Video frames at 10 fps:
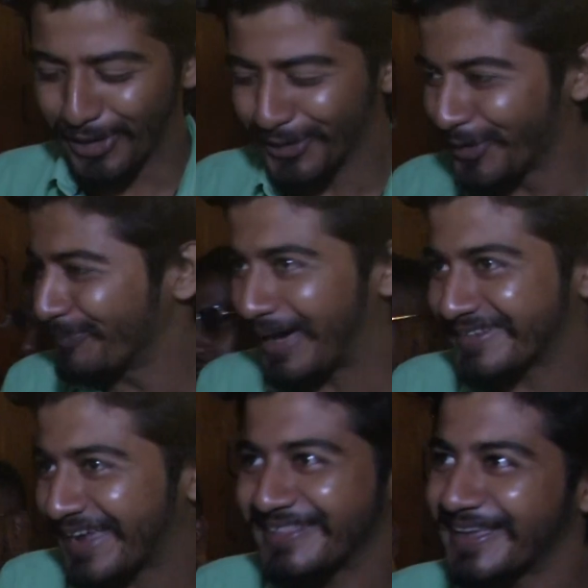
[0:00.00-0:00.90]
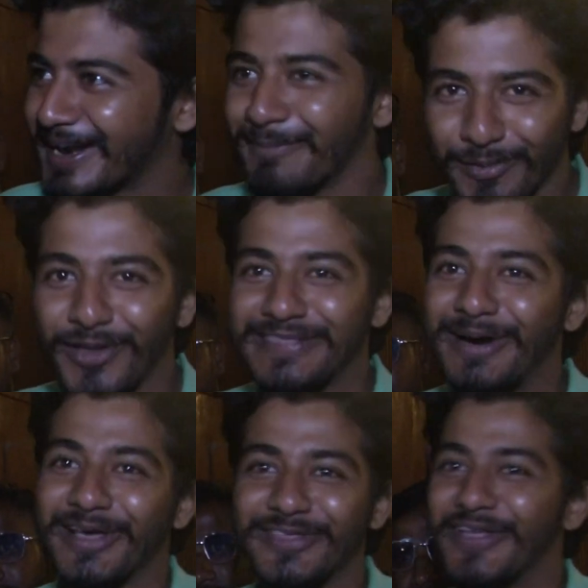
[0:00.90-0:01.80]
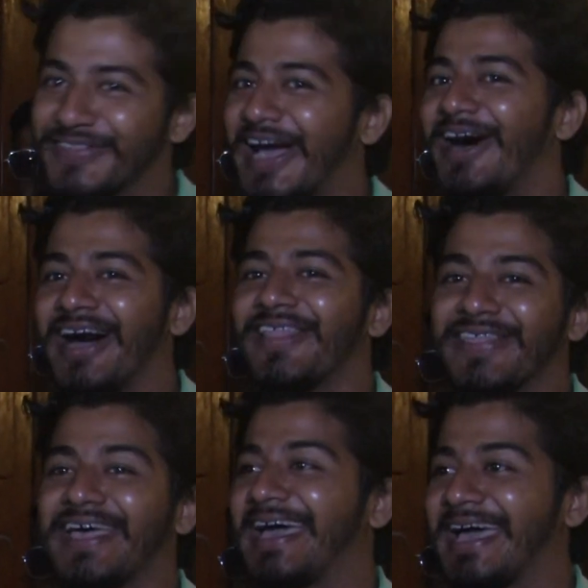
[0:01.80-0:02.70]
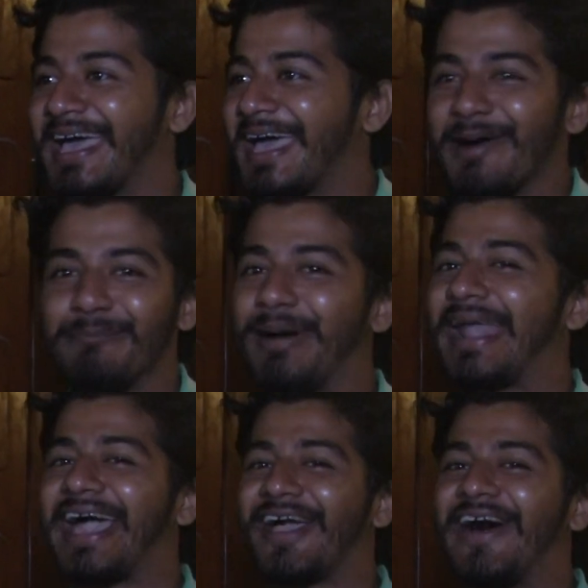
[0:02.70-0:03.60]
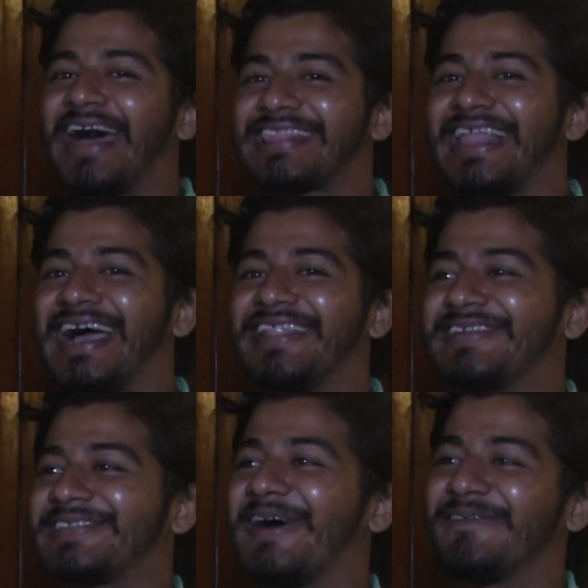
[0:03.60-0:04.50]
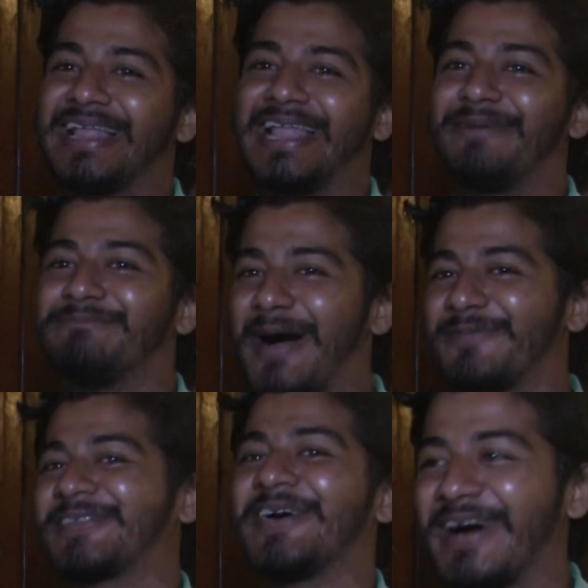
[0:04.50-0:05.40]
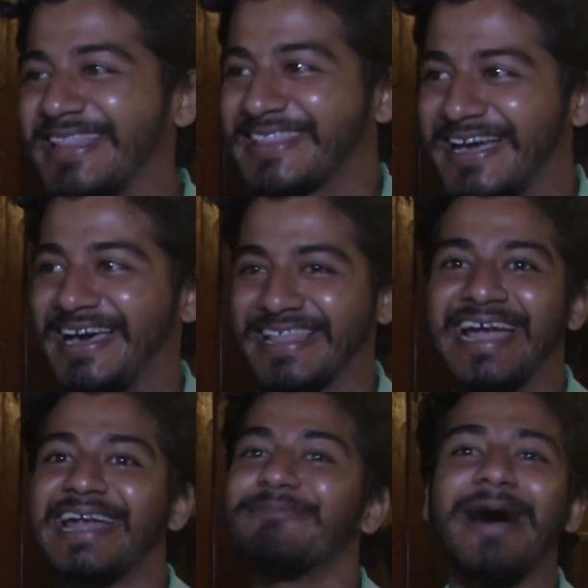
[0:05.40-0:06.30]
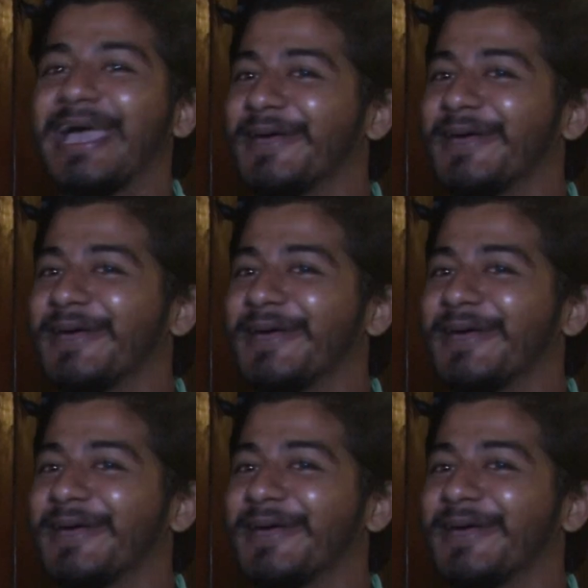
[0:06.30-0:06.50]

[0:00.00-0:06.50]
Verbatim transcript: বলিউড বাদশাদের একটা প্রত্যাবর্তন জামান ওই যে বেটাকে হাত লাগানো বেলায় আজকাল এটা ভাই